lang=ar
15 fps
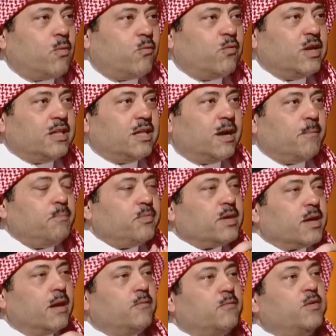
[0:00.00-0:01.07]
مفيده
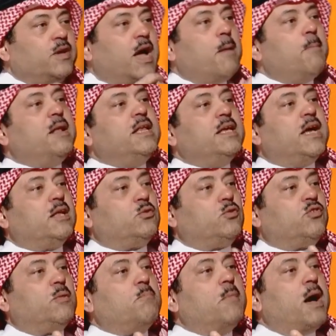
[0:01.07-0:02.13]
في عمليات
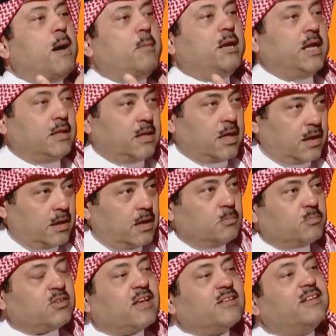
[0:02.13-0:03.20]
تسمى عمليات تقليل
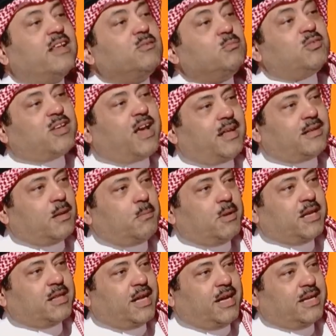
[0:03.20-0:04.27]
الامتصاص لازم نساعد
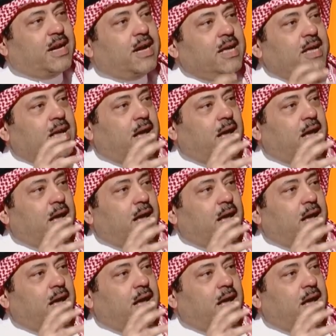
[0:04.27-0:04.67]
المريض احنا